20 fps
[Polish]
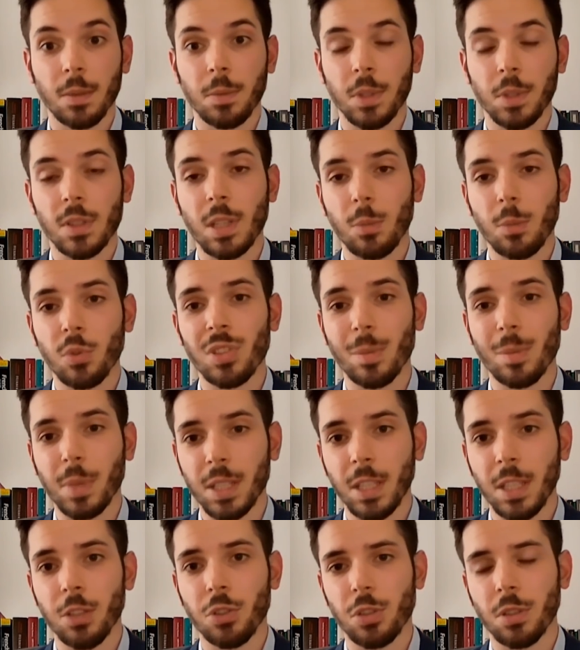na samo
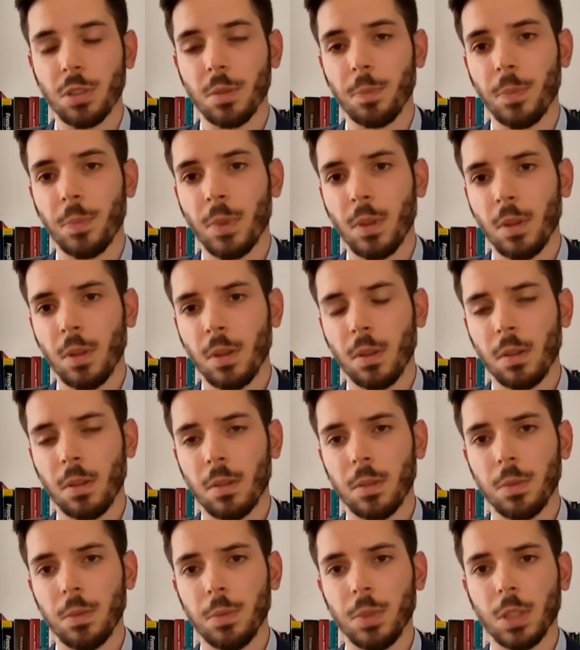zamknięcie
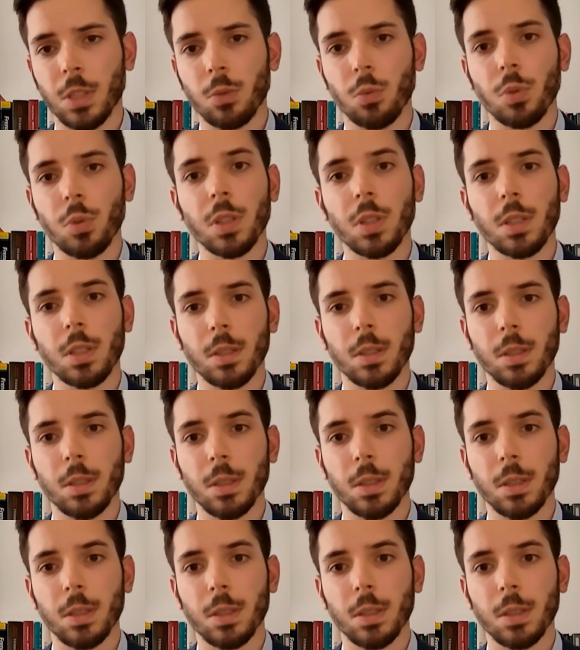E, niektórych e,